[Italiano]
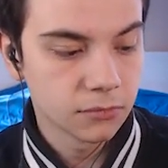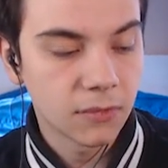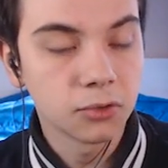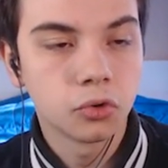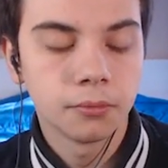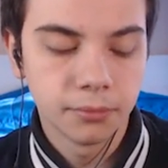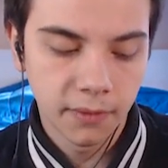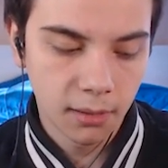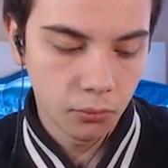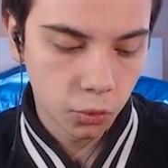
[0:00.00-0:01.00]
Tanto
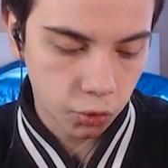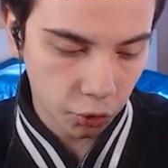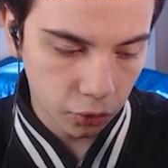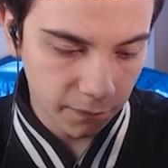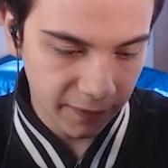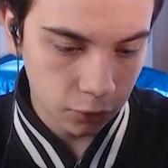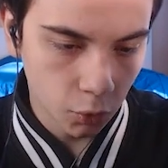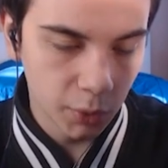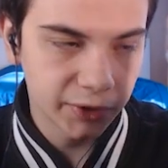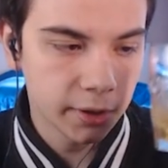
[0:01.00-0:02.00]
beviamo un sorso di finto
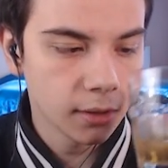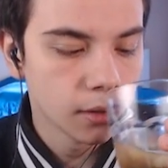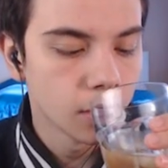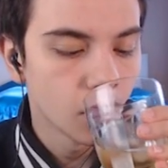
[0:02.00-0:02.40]
whisky